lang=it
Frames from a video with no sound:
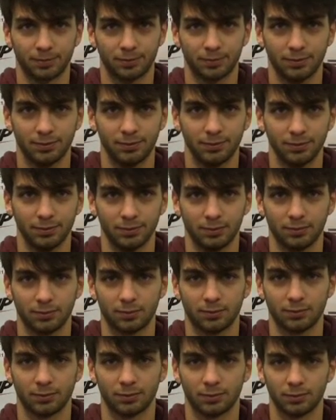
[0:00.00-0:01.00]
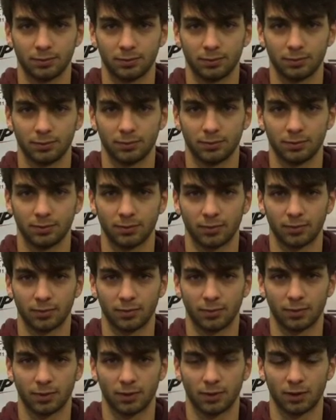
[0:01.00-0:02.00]
Perché hai scelto di venire a giocare a
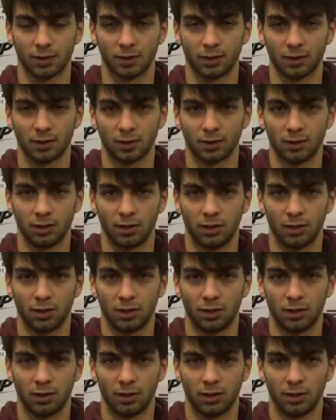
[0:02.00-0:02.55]
Villafranca?